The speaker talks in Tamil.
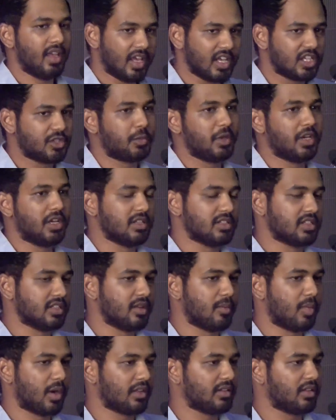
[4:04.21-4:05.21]
எக்ஸ்பீரியன்ஸ்
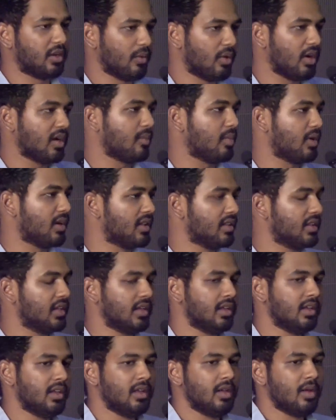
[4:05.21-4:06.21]
இந்த படத்தில் ஒர்க் பண்ணது
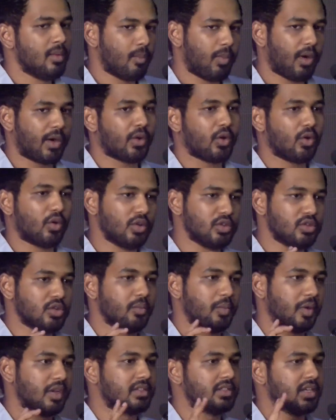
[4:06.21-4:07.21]
படம்
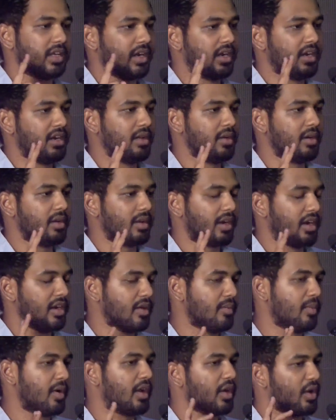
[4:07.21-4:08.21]
கொஞ்சம் பெருசாக ரெண்டு
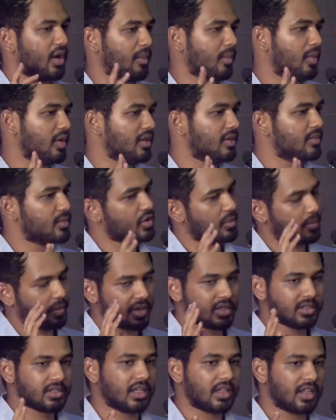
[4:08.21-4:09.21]
ரெண்டு மணி நேரம் ஐம்பது நிமிஷம்
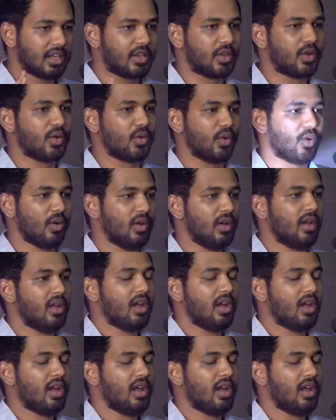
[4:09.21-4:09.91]
பெருசாக தான் இருக்கும்